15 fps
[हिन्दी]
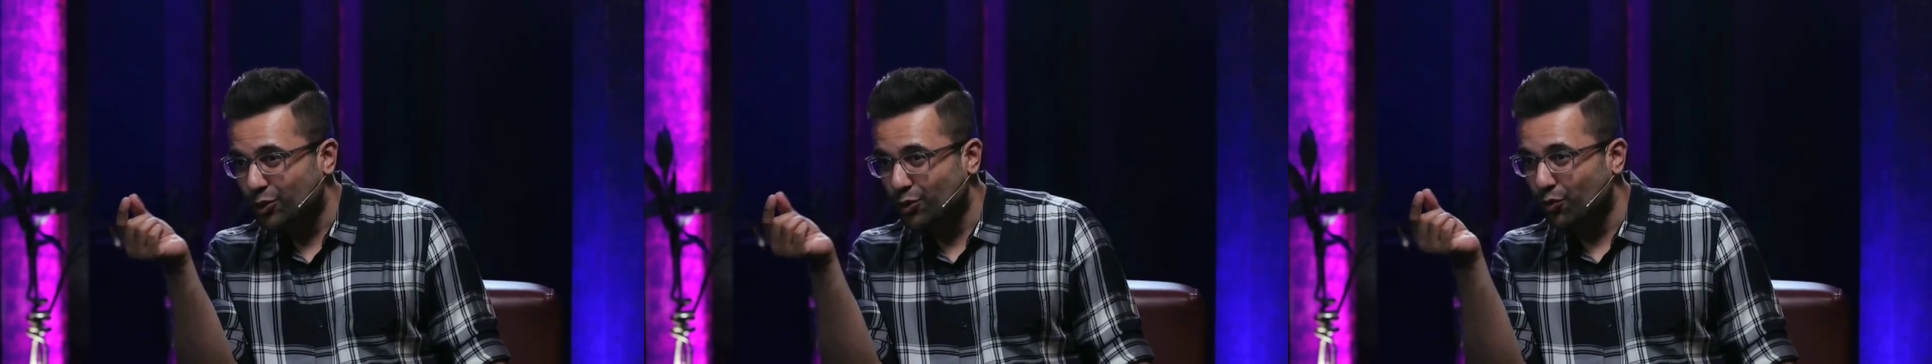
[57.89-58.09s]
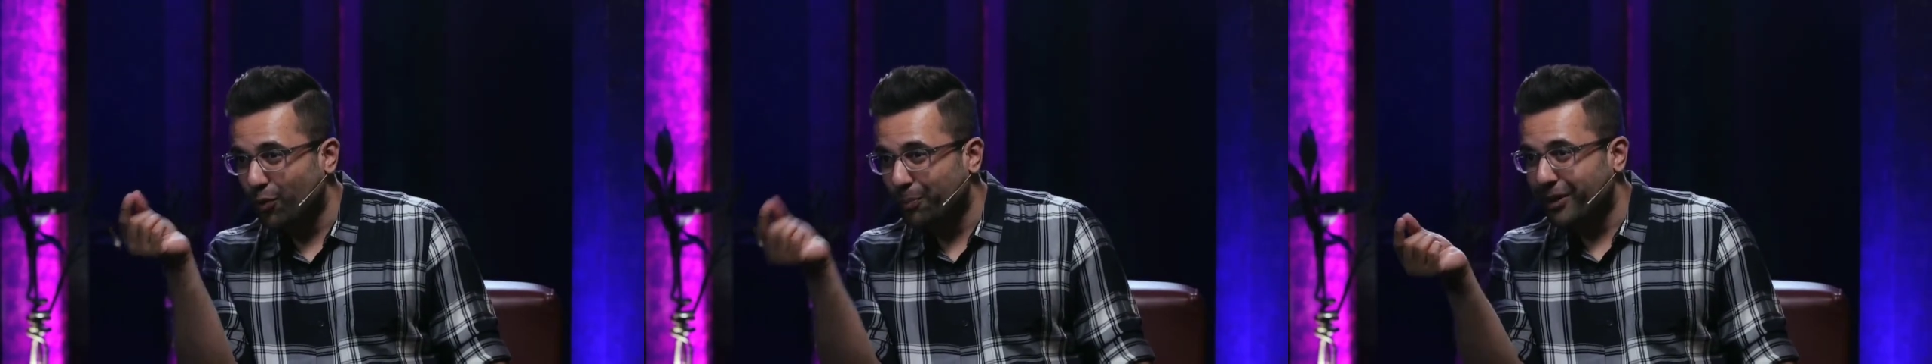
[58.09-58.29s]

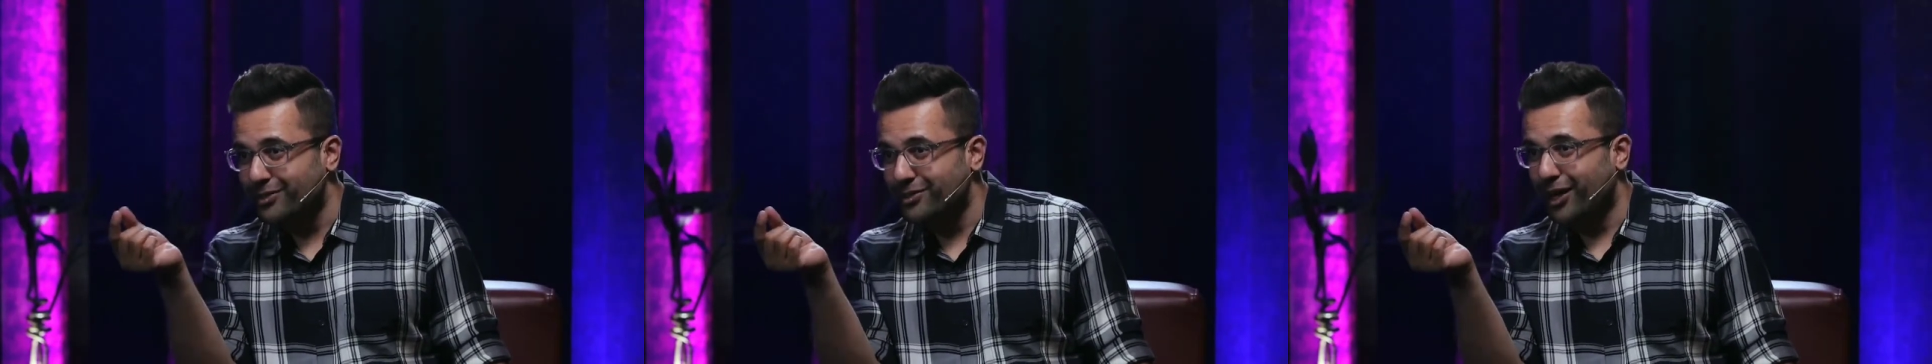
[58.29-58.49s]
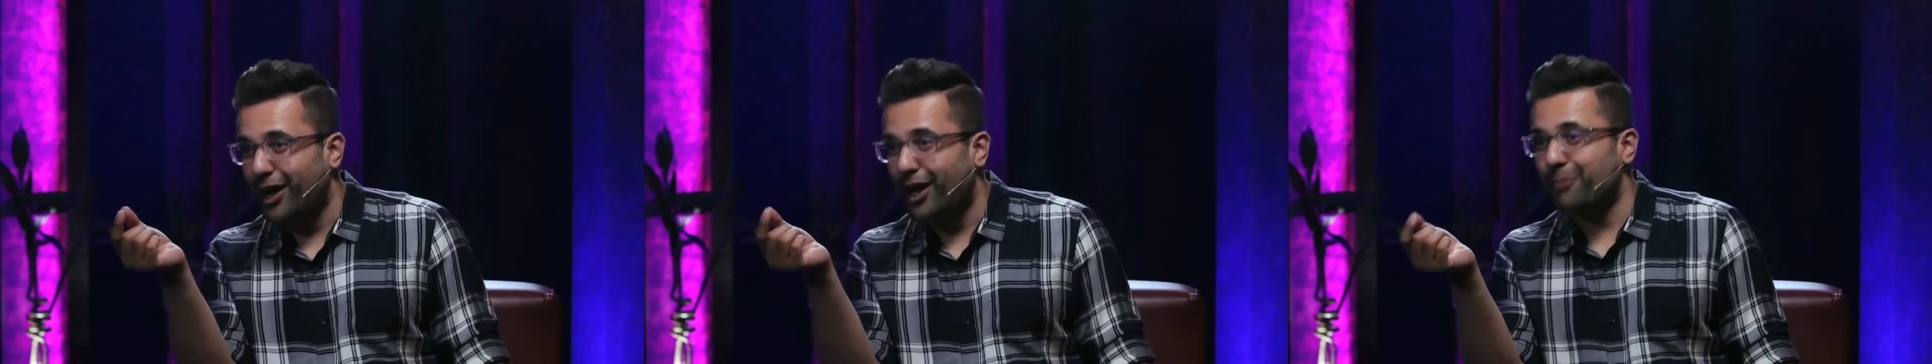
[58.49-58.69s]
तो वो
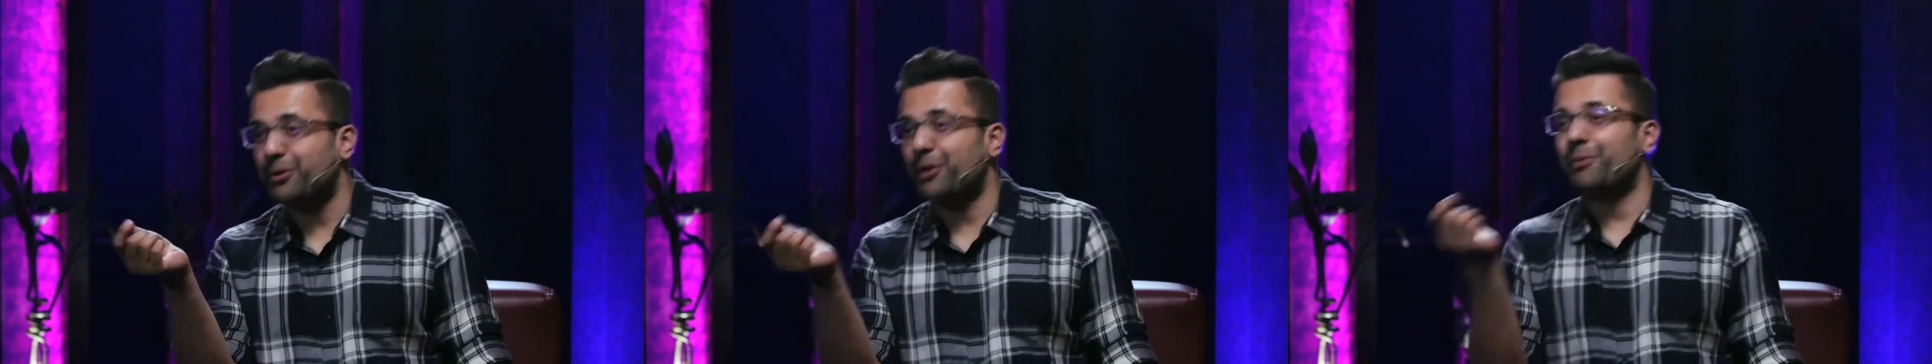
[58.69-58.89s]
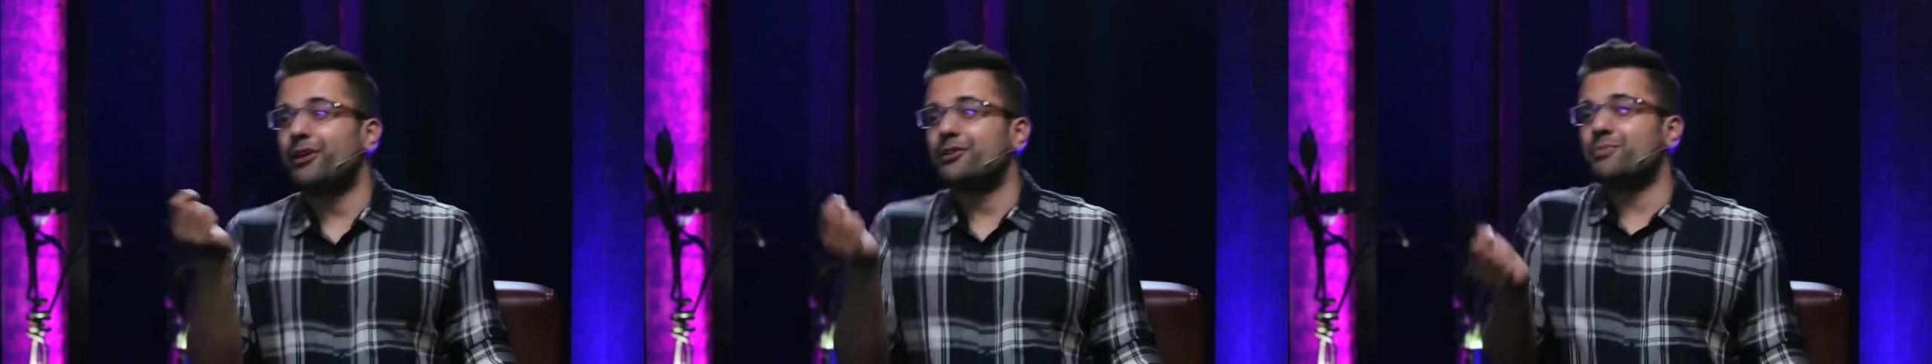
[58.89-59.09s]
पैसा
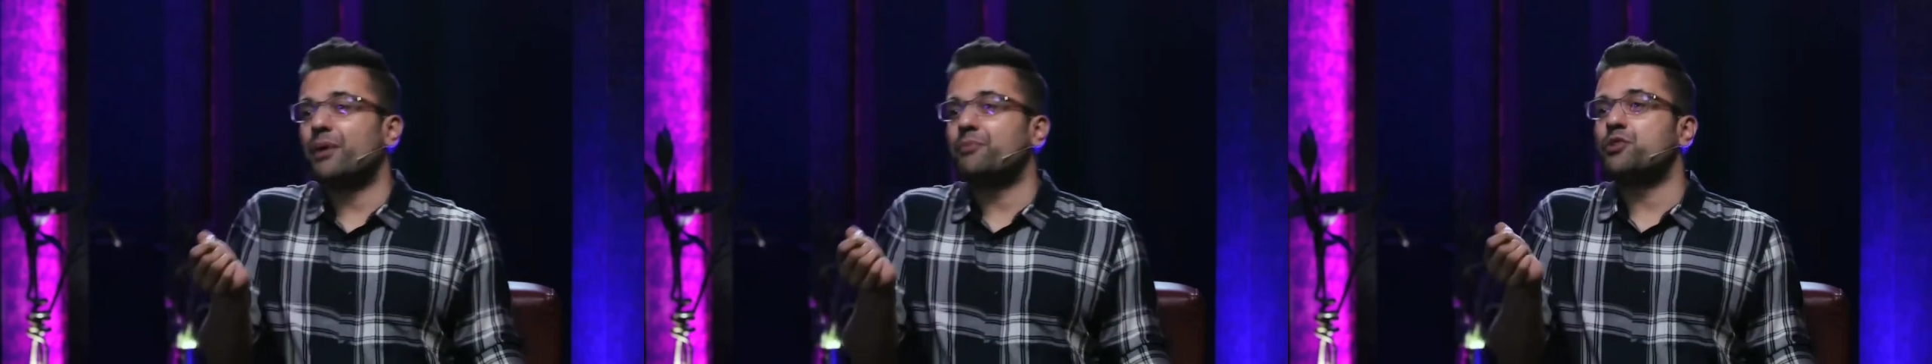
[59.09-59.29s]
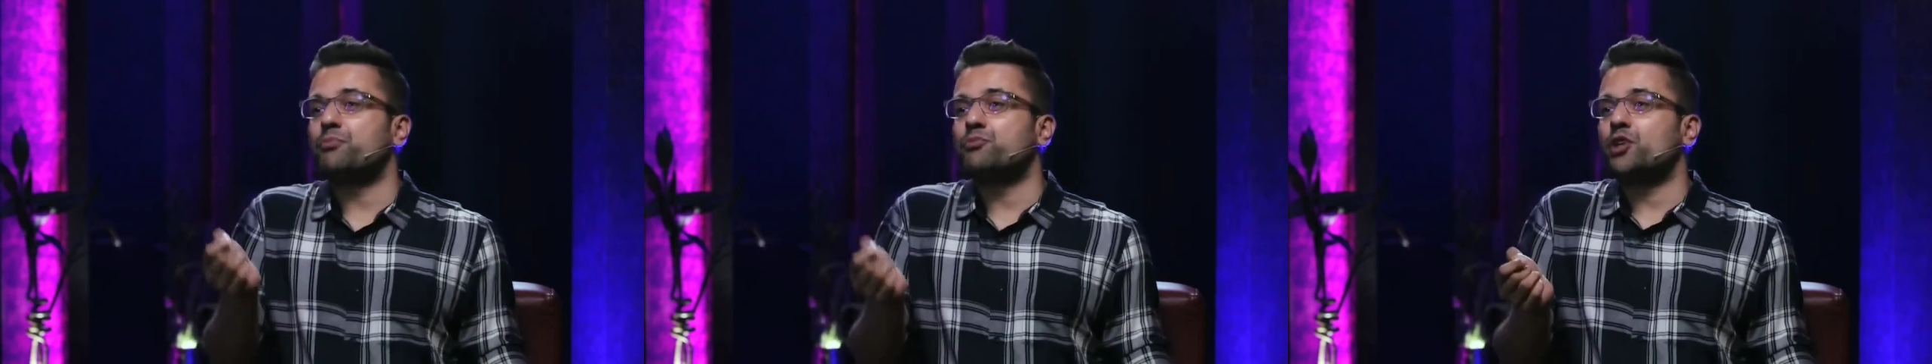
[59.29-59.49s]
आपके पास में
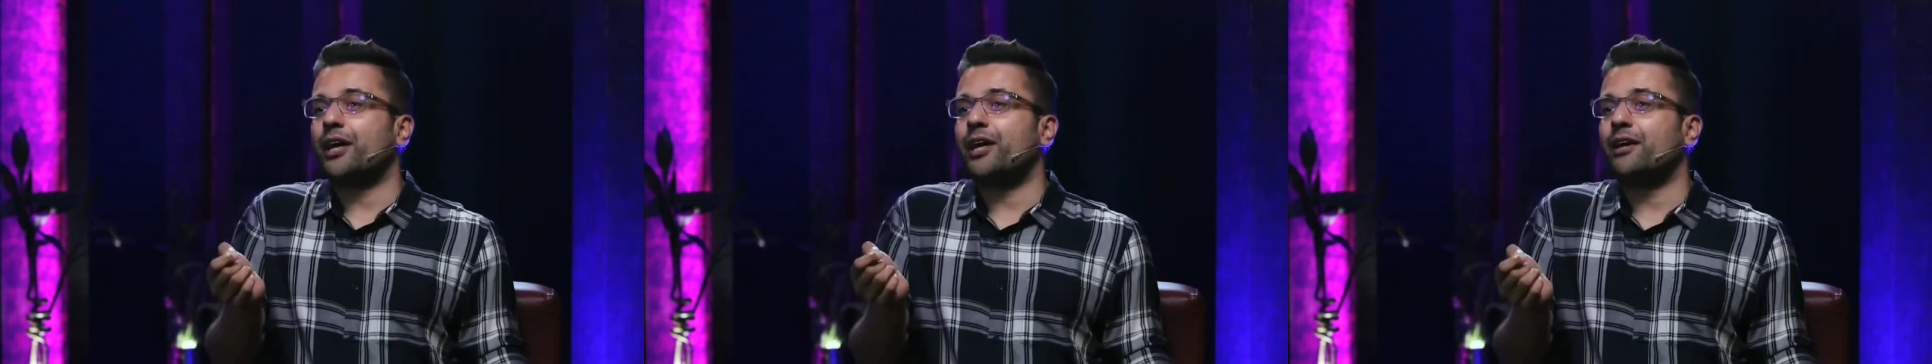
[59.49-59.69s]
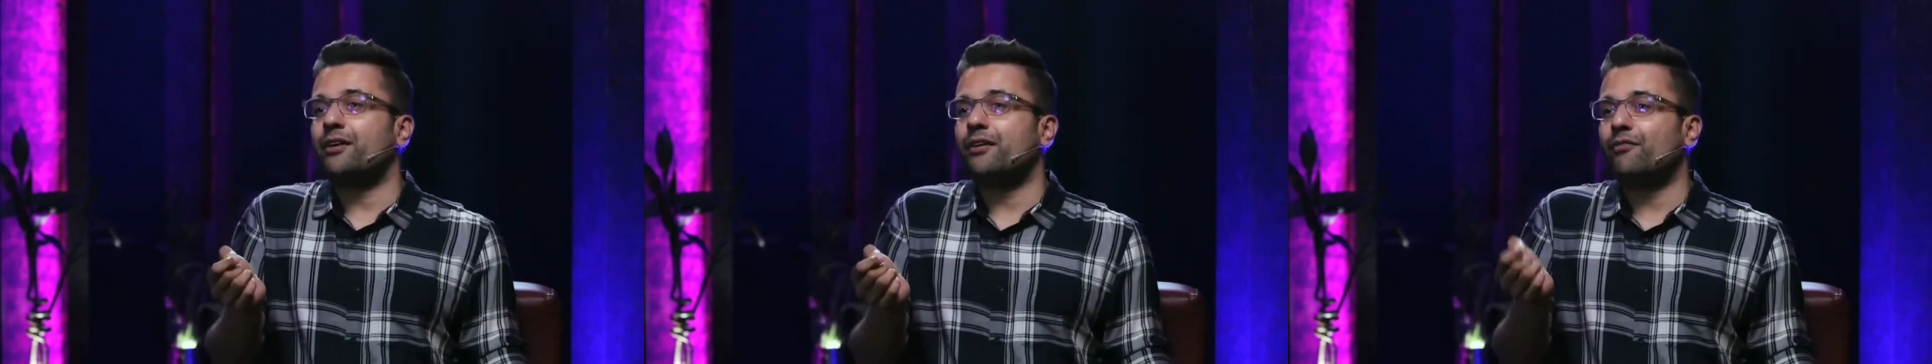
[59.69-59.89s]
आप जब
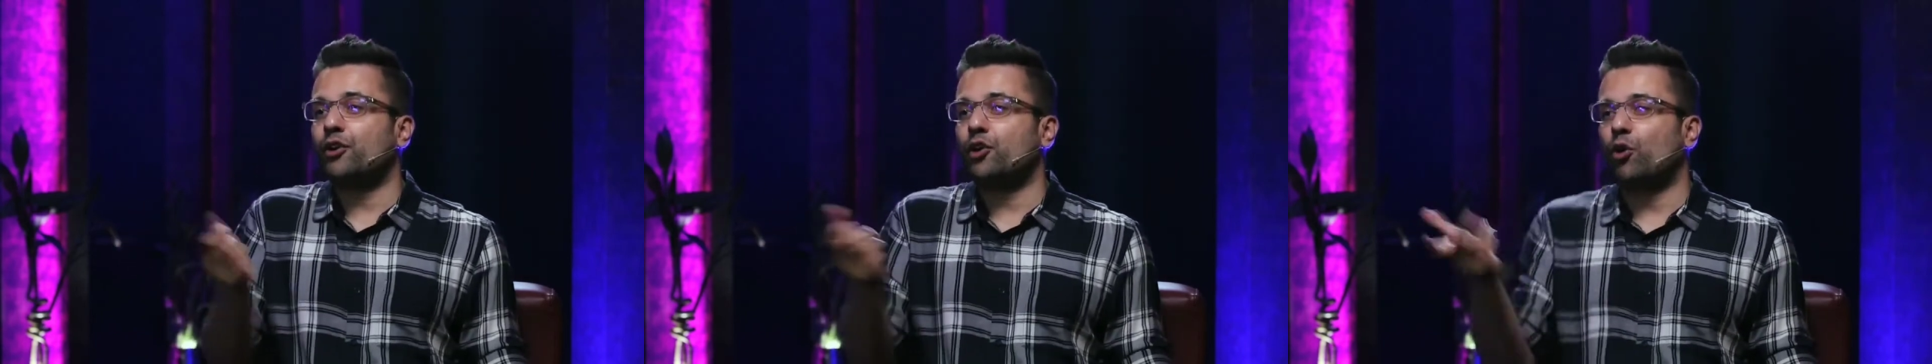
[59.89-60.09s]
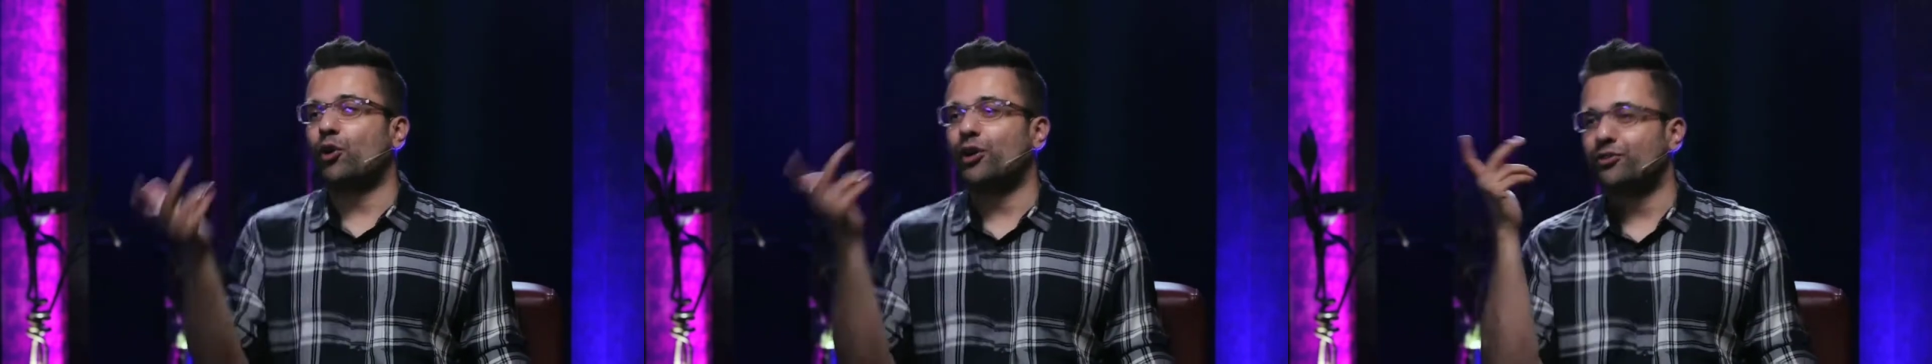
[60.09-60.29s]
चाहे
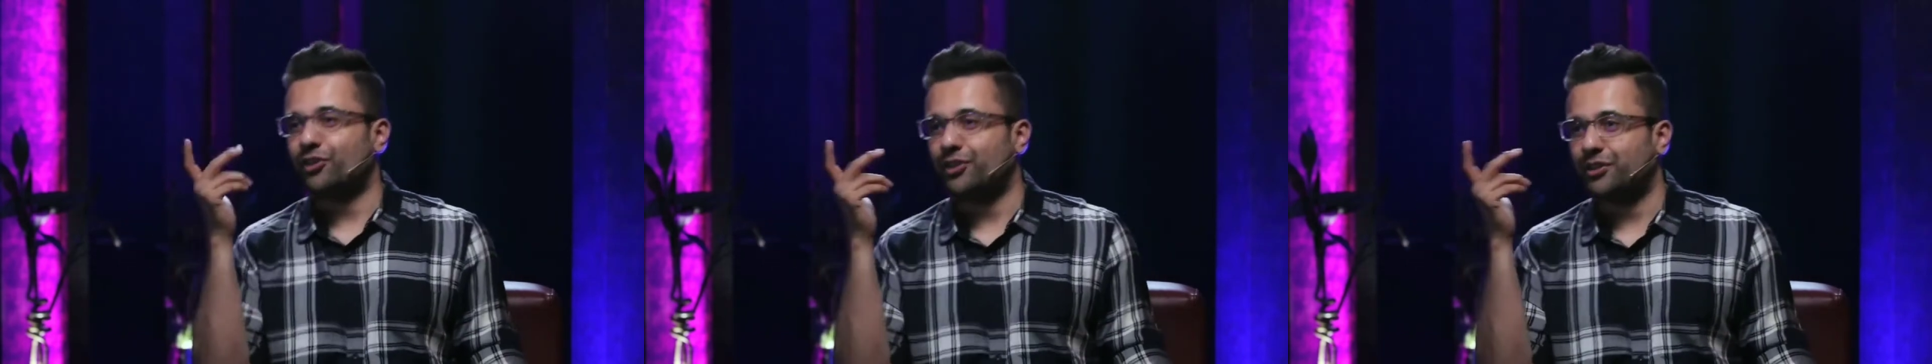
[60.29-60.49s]
विड्रॉ कर